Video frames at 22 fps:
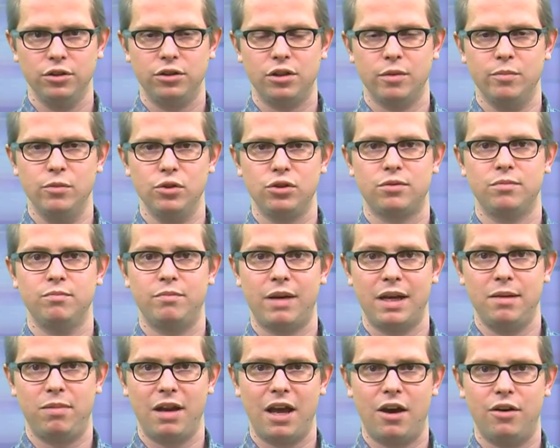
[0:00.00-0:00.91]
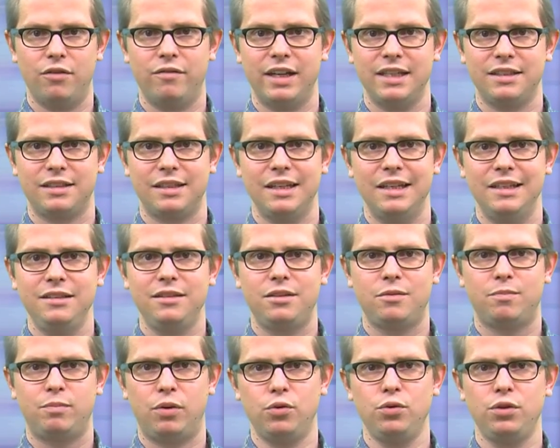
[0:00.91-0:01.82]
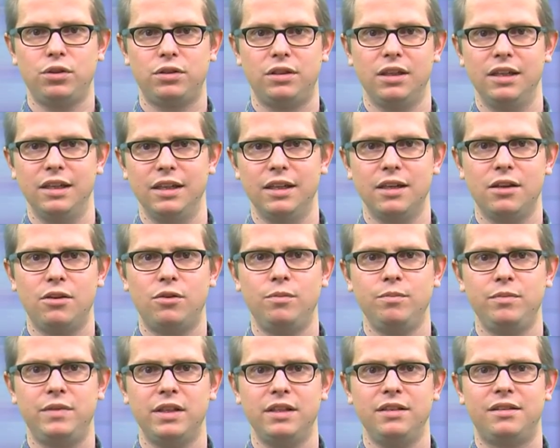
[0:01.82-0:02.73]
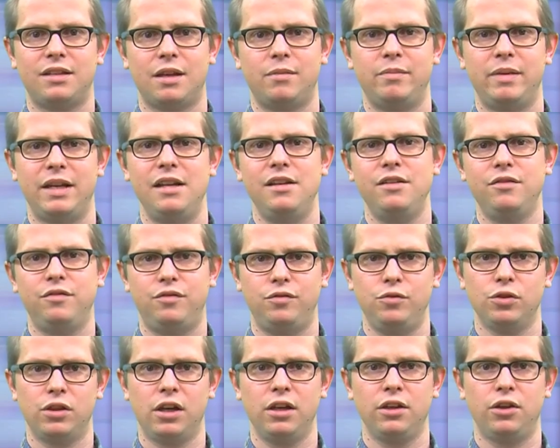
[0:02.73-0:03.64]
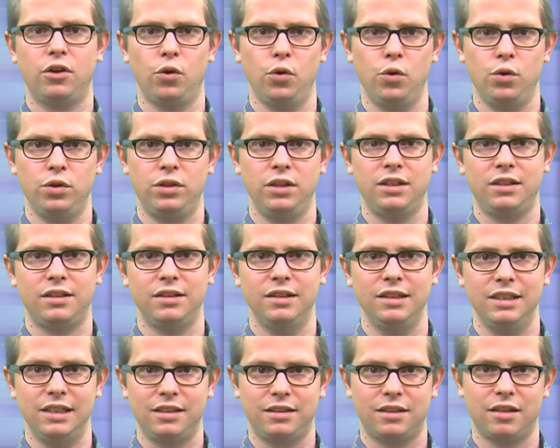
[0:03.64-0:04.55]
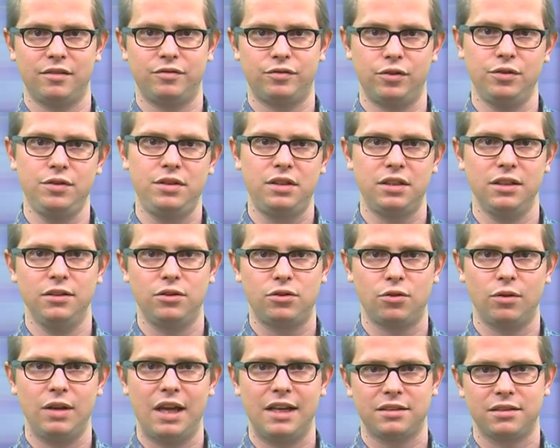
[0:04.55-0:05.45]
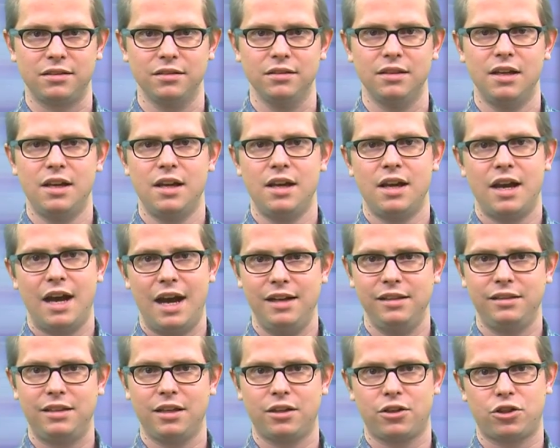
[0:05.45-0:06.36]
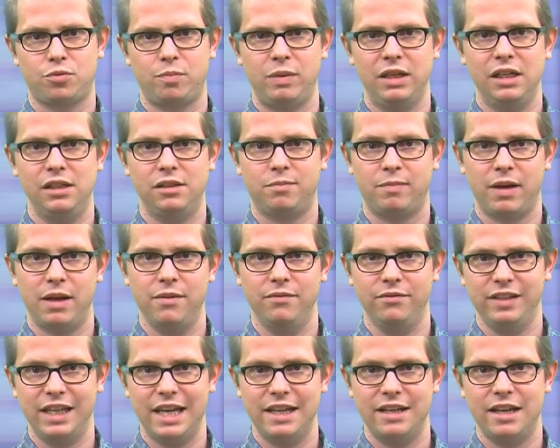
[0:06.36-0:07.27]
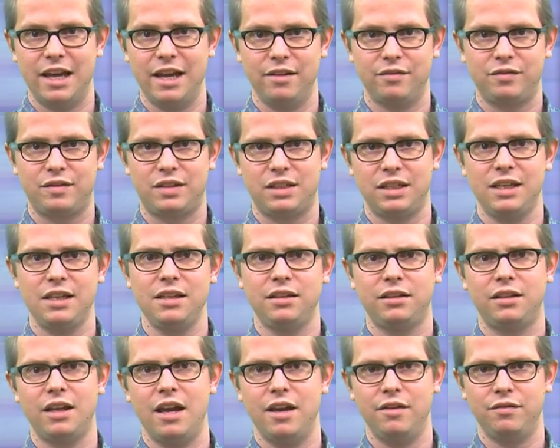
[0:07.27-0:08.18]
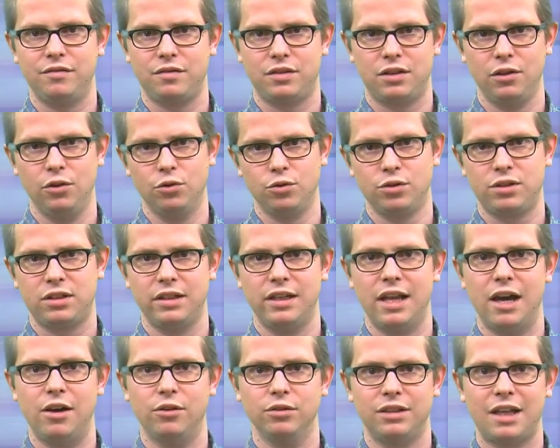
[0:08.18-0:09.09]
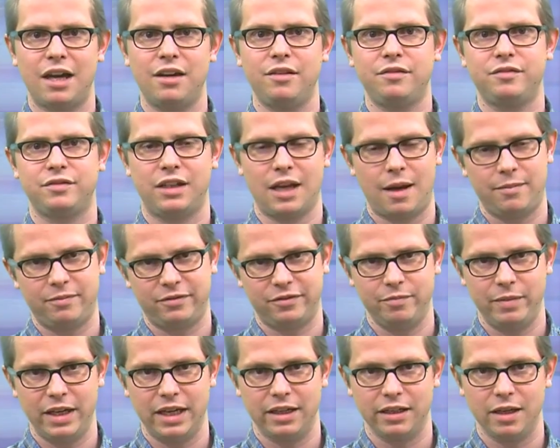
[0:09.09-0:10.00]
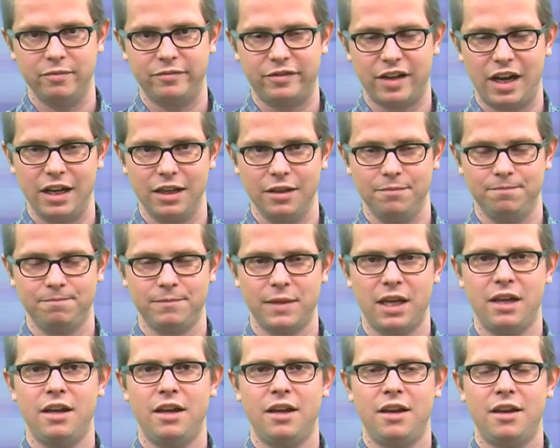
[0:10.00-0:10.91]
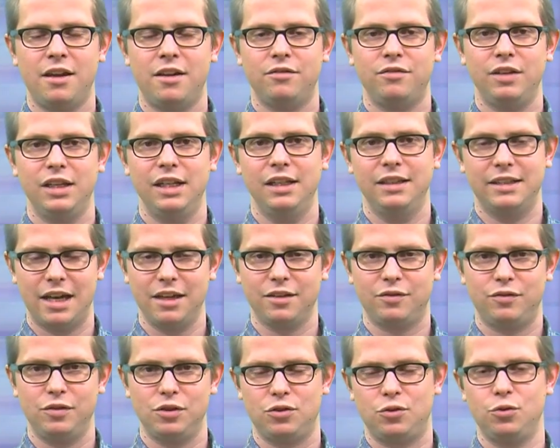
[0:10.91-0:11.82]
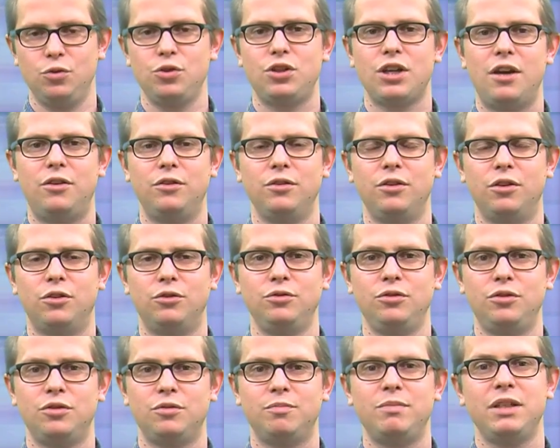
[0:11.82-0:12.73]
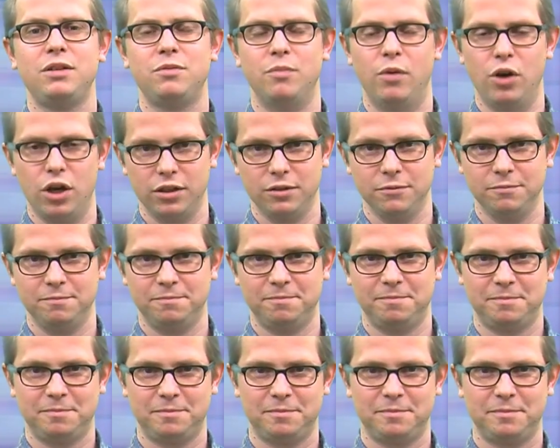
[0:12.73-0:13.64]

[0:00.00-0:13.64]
Heute müssen bei Blau-Weiß Linz Punkte her, um den Tabellenführer Grödig nicht davonziehen zu lassen. Alltag spielt beim Wiener FC, der FC Lustenau darf Kapfenberg empfangen. Vielen Dank fürs Zuschauen und bis morgen.